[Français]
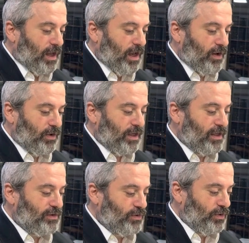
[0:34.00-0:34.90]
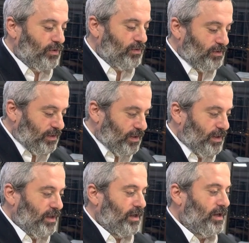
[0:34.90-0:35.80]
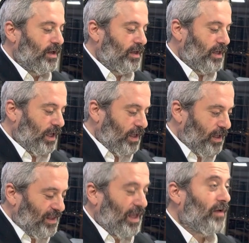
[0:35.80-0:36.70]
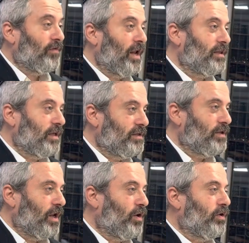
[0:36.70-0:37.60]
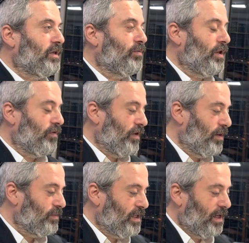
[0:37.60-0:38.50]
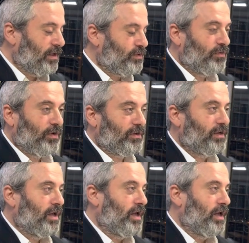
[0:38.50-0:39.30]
Alors il y a une question euh, qui est très révélatrice d'Ailchot Kibudavem, qui est la suivante.